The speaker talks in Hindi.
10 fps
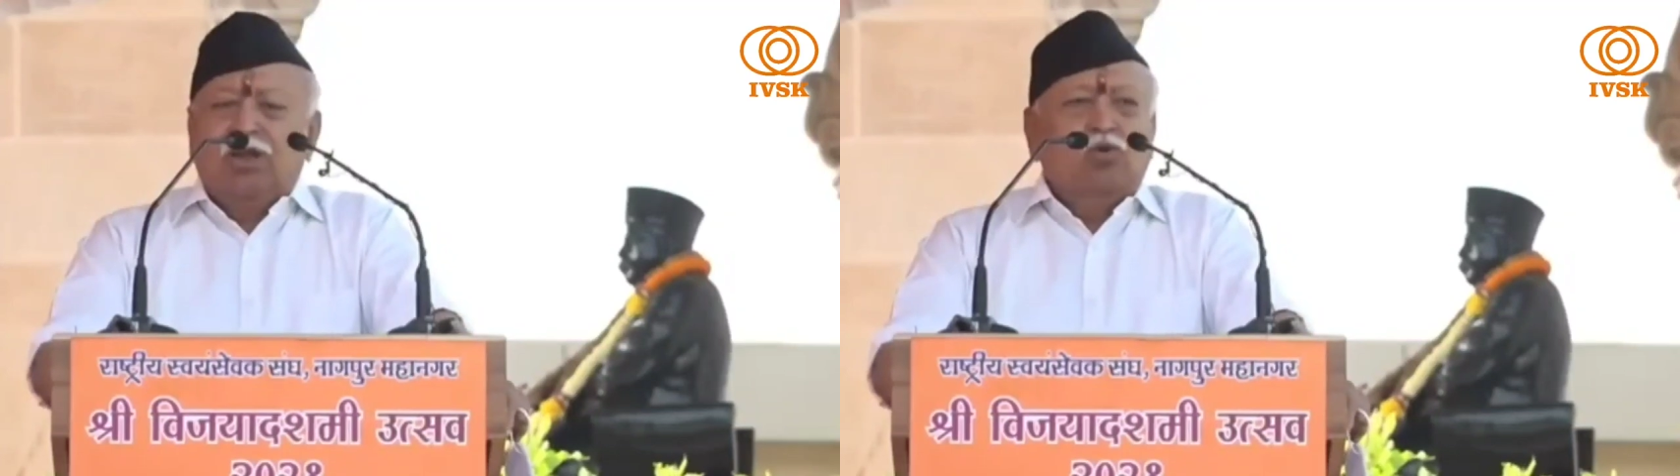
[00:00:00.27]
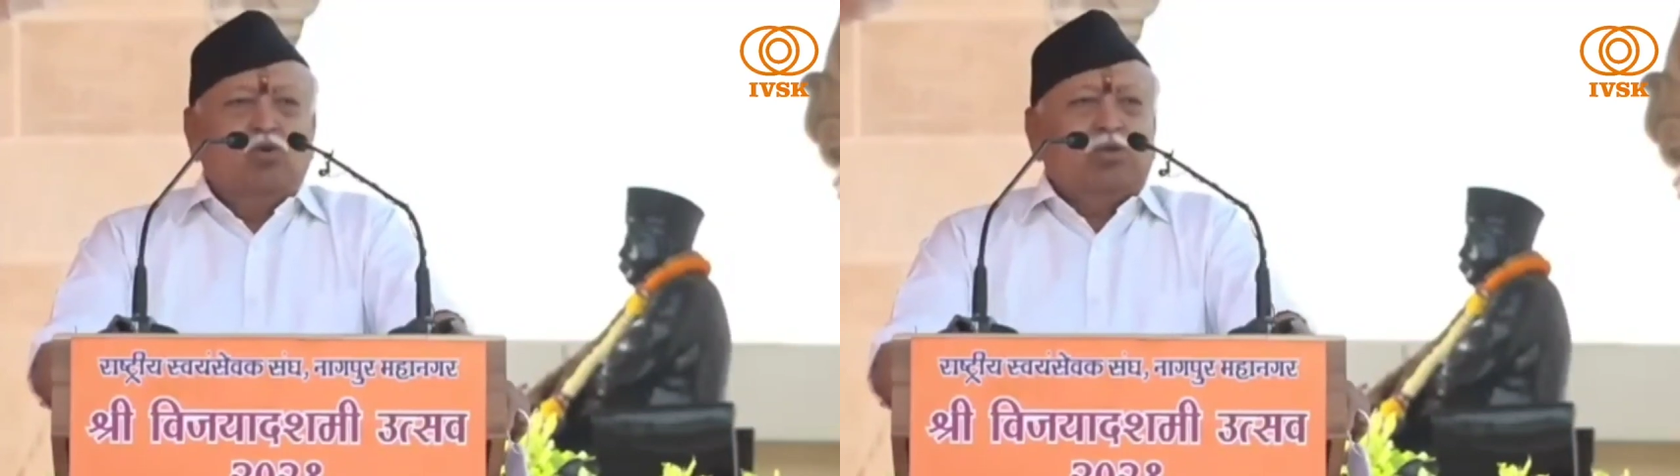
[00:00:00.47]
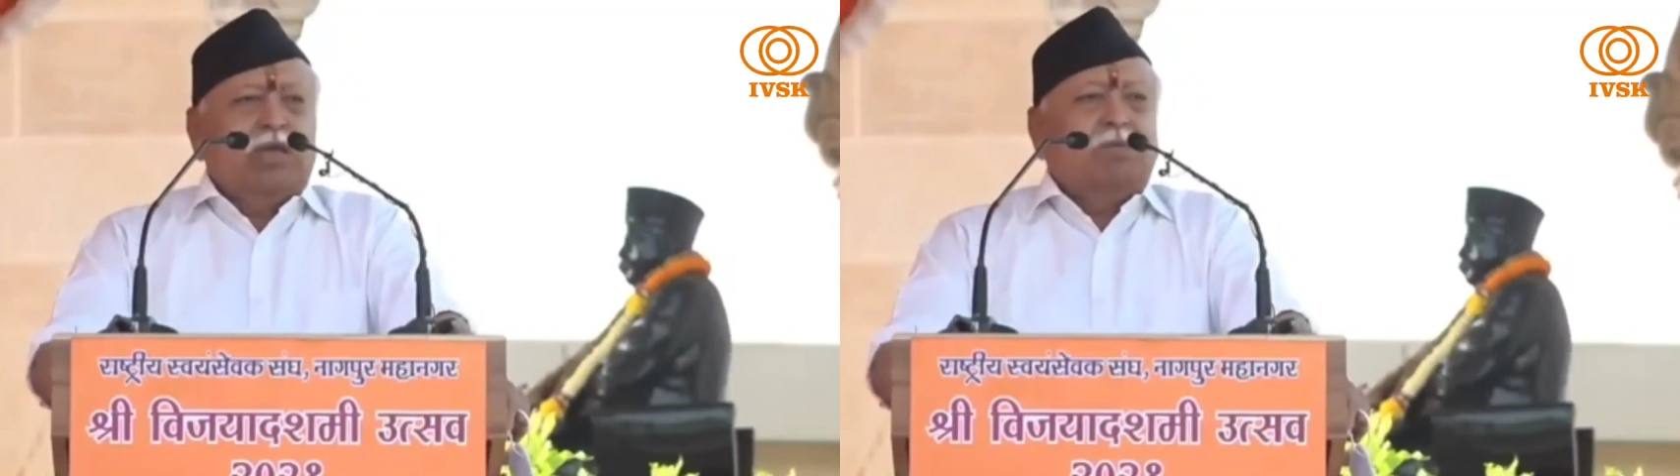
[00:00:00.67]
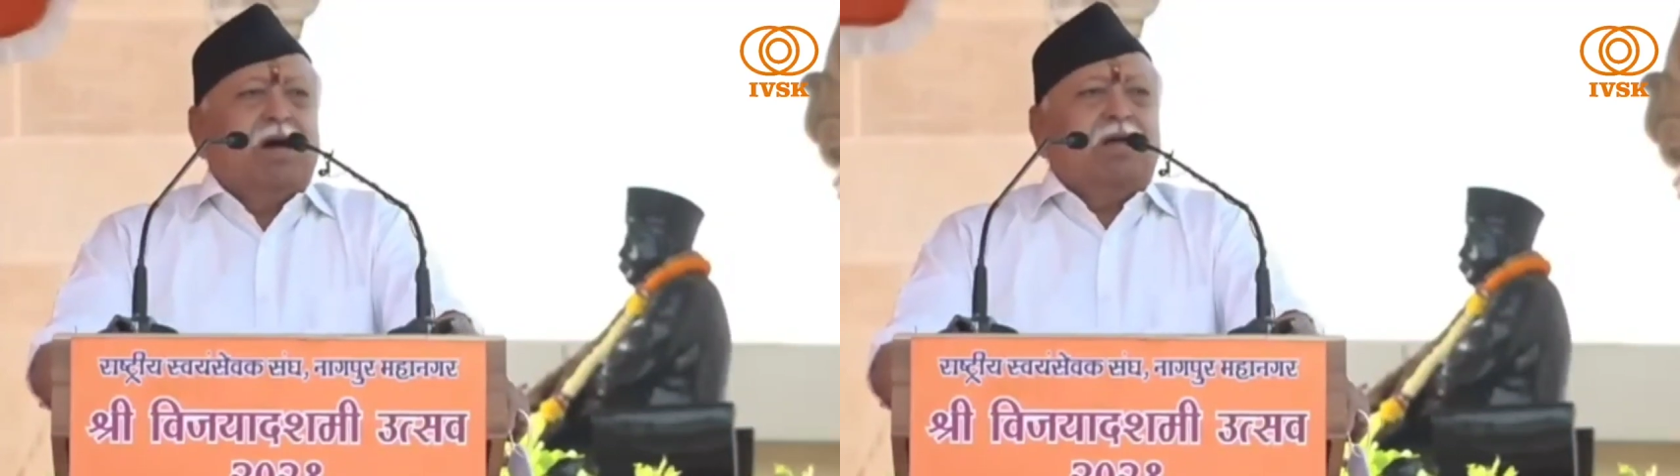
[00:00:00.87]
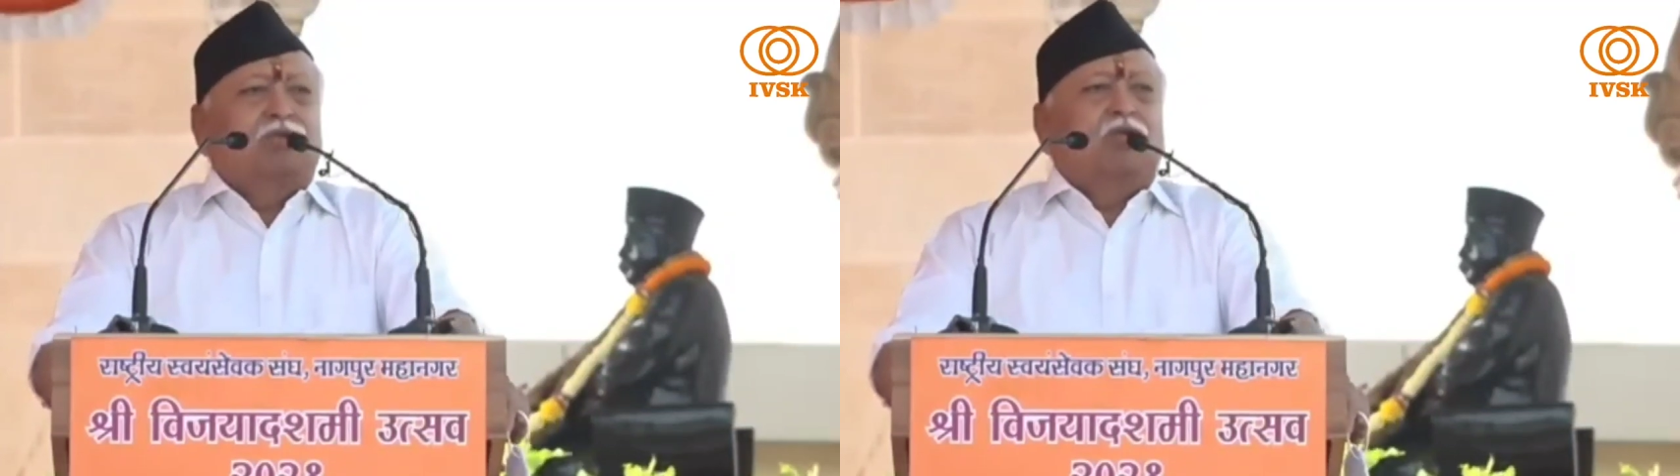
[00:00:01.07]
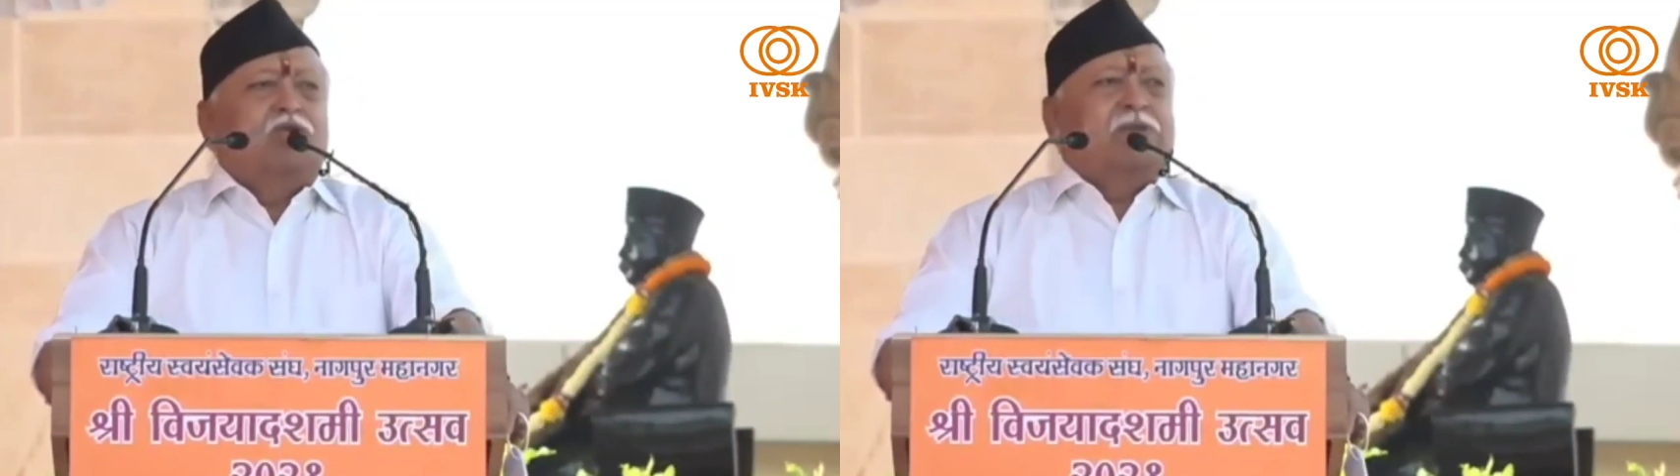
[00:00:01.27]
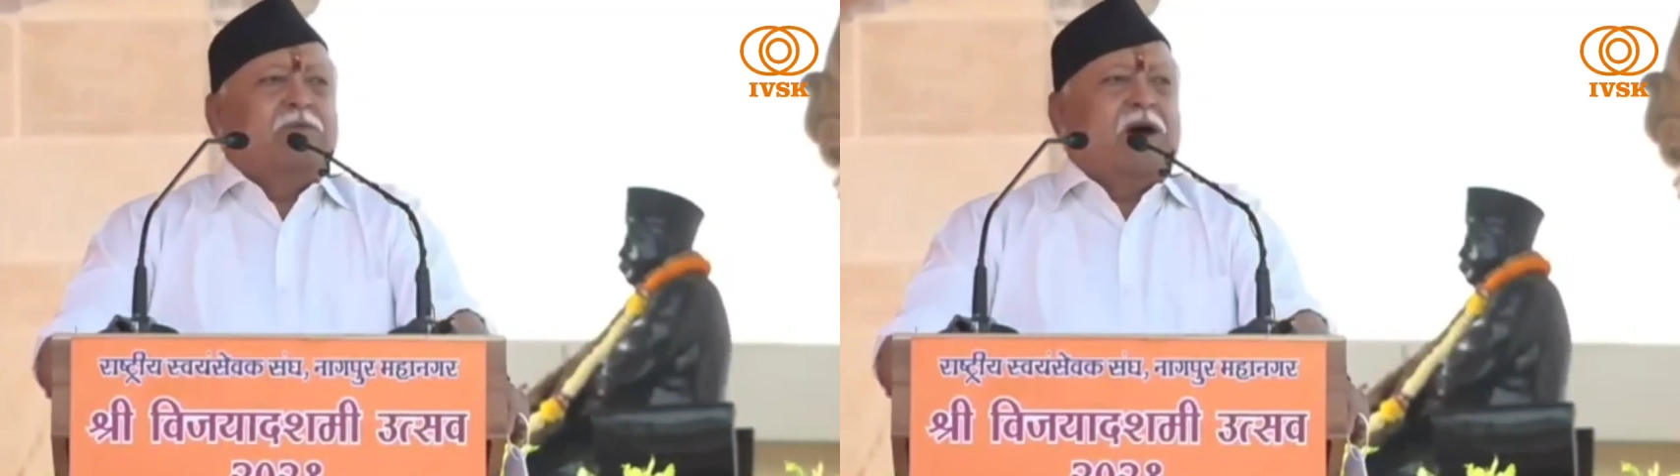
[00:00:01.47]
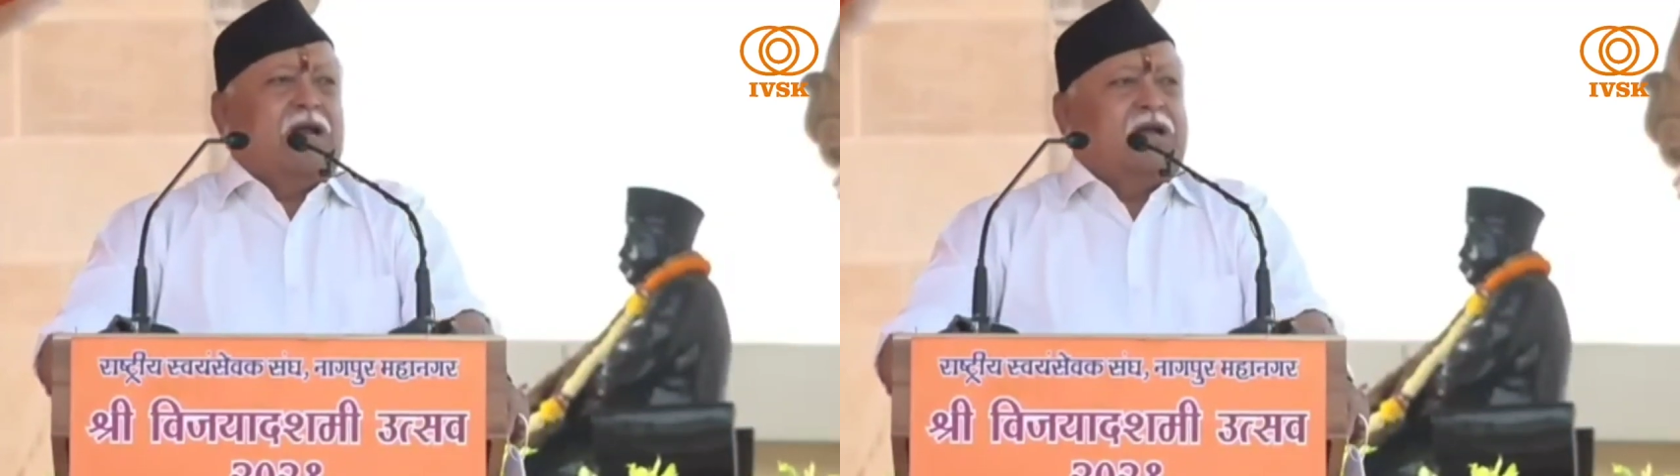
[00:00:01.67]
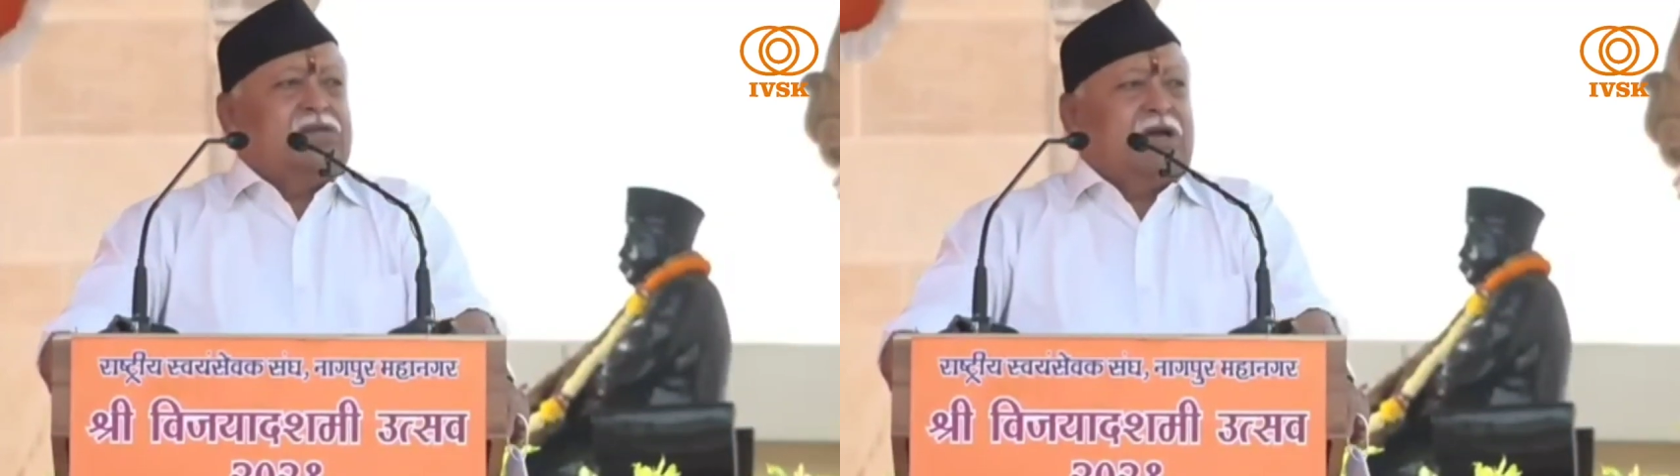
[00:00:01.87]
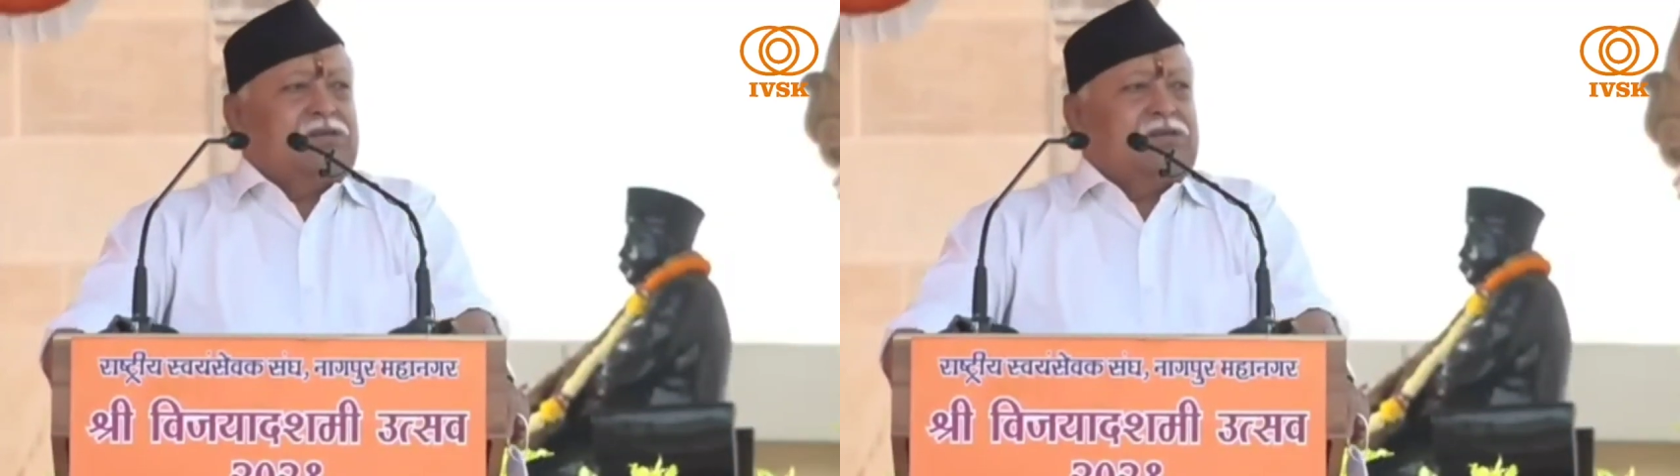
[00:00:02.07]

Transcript: श्री गुरु तेग बहादुर जी महाराज का